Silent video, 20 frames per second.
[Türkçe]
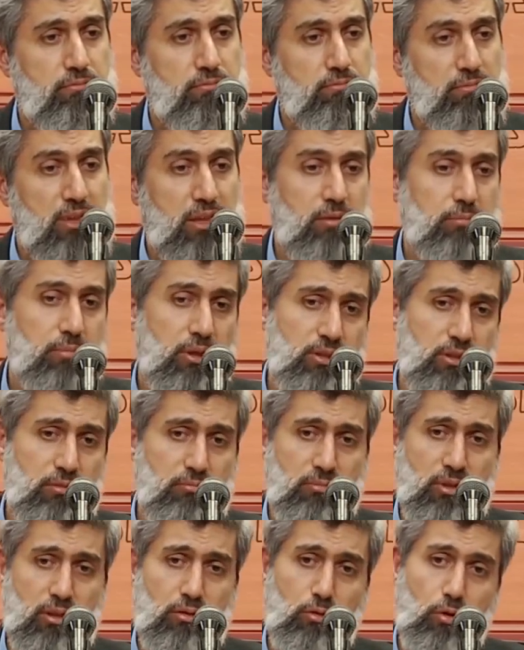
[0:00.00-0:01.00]
Beni
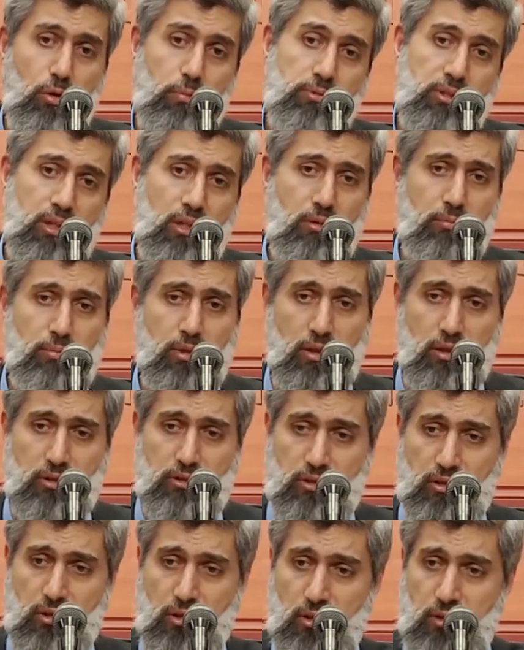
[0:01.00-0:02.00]
başımdan öp seni
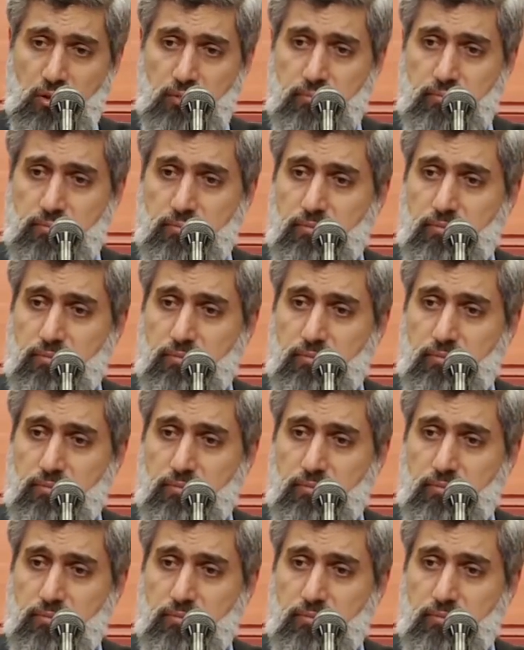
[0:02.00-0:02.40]
bağışlayayım.